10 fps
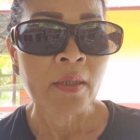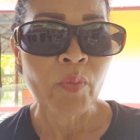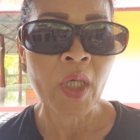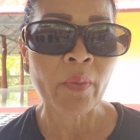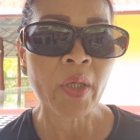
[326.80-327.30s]

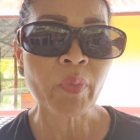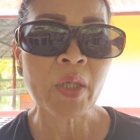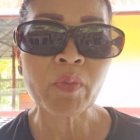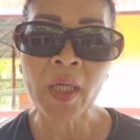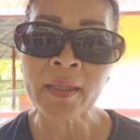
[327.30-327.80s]
เมืองมันเป็น
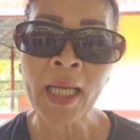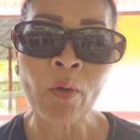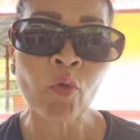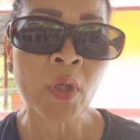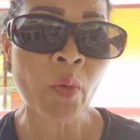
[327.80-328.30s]
เมืองหนาว
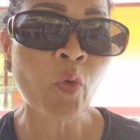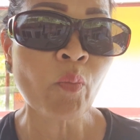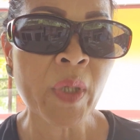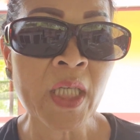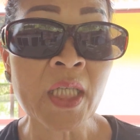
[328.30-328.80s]
อุณหภู
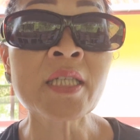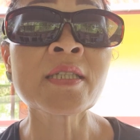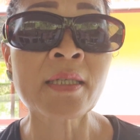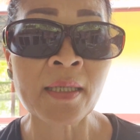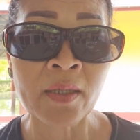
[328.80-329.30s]
มิมันดี
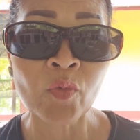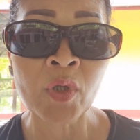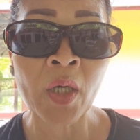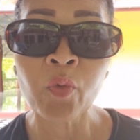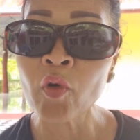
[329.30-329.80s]
สิค่ะอุณ
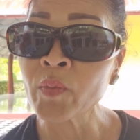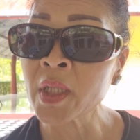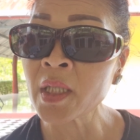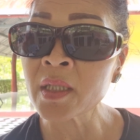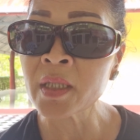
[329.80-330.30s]
หภูมิมัน
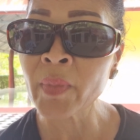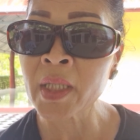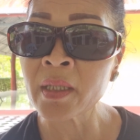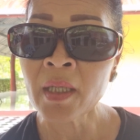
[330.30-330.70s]
ก็คือมัน